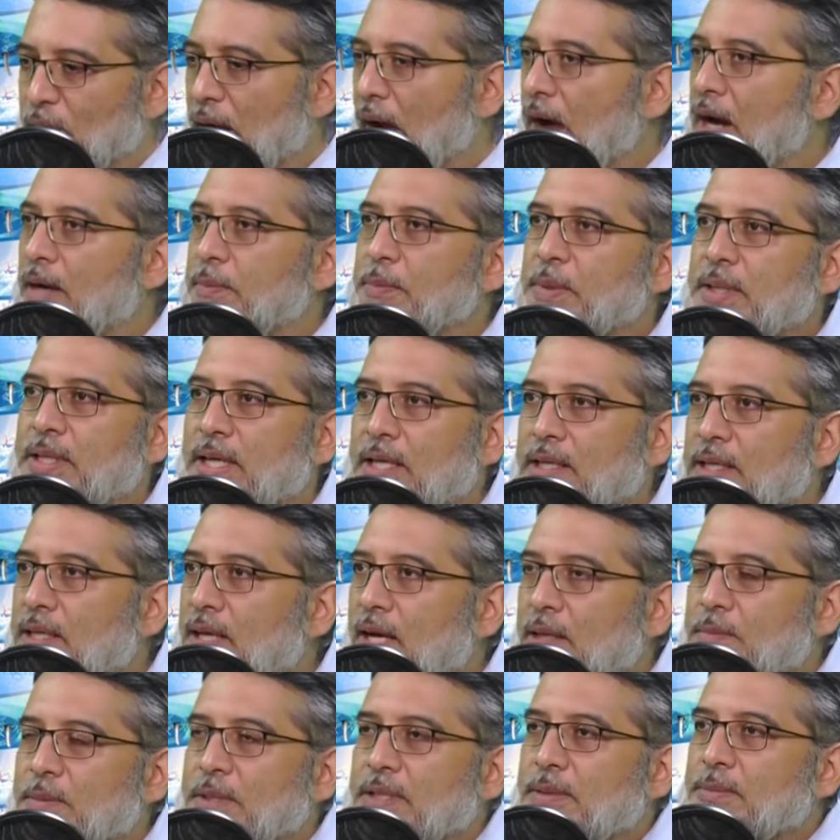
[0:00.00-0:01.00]
आर्मी कहेगी
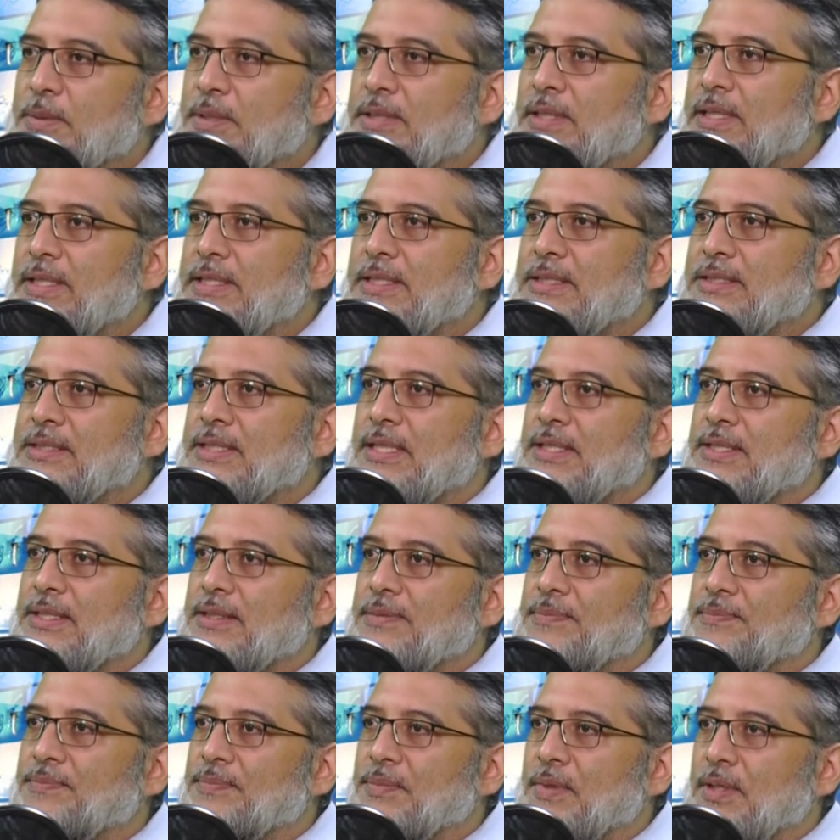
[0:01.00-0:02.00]
हमें ये बंदा ही नहीं चाहिए
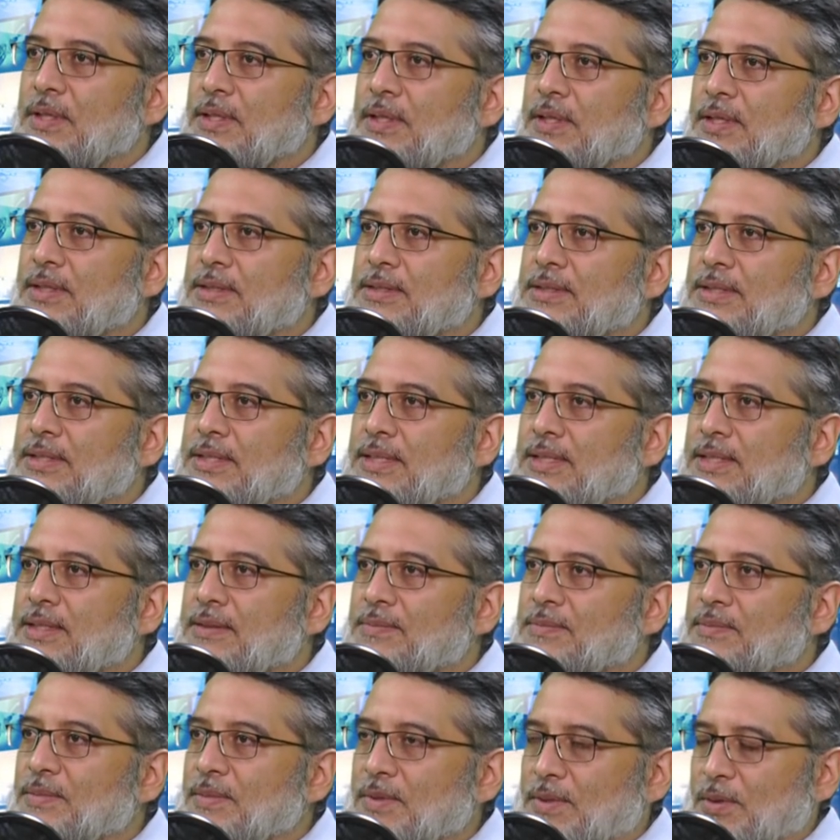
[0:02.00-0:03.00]
ठीक है ना
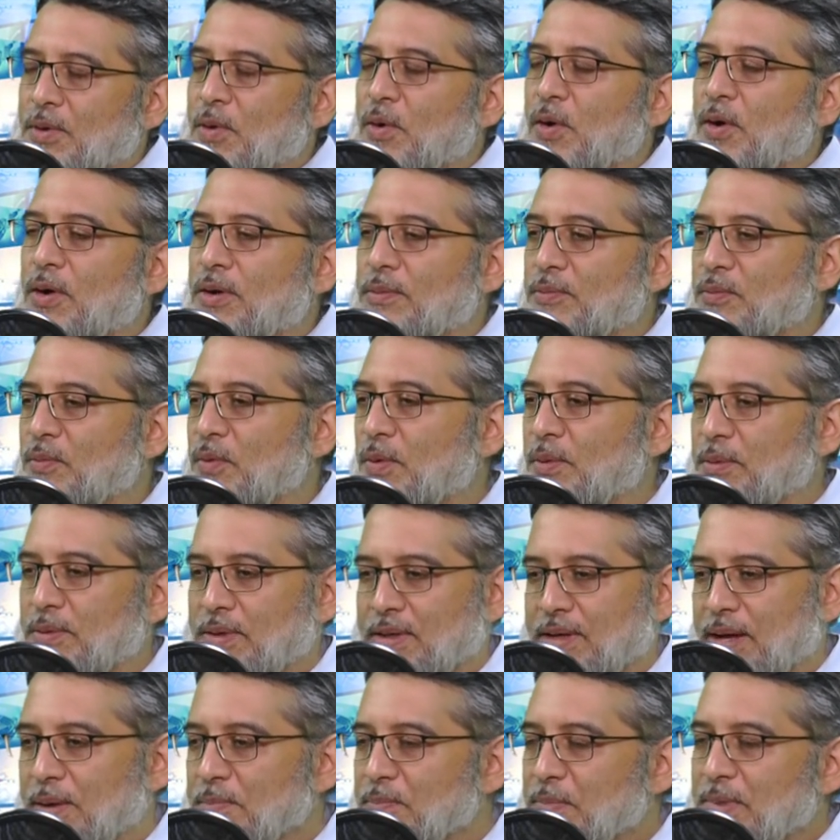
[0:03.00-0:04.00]
और वो
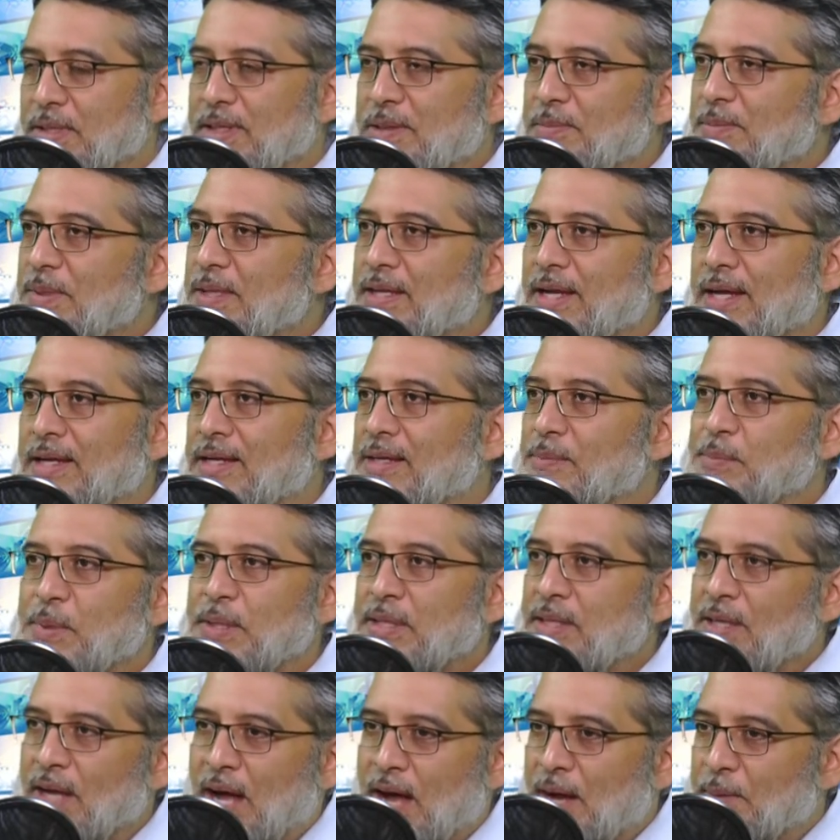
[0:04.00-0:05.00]
कंपनी भी कहेगी
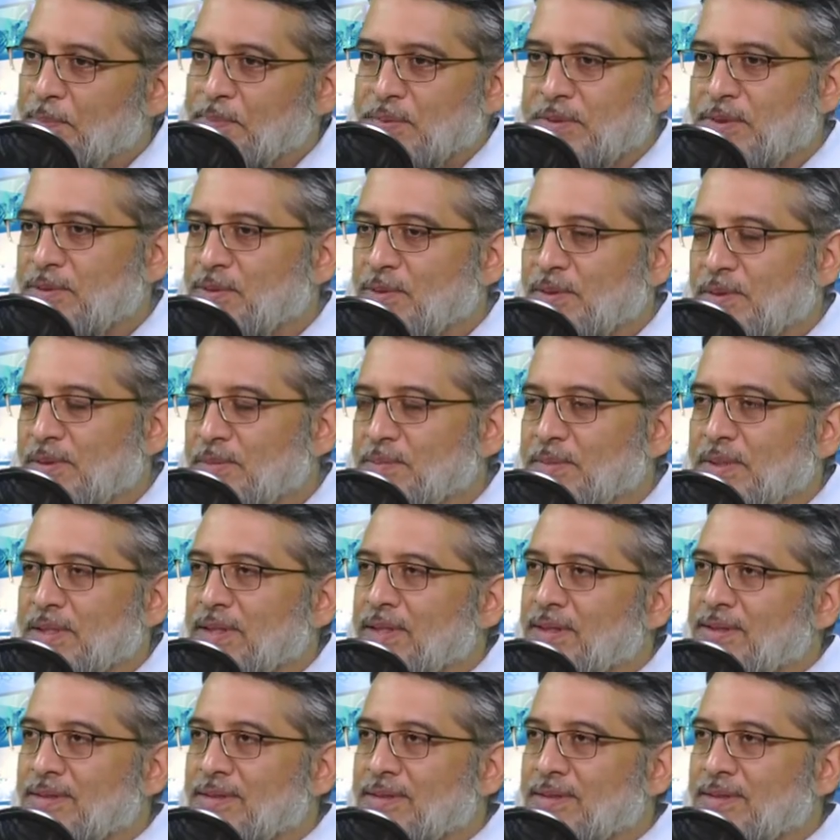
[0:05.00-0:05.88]
भाई आपसे तो हमें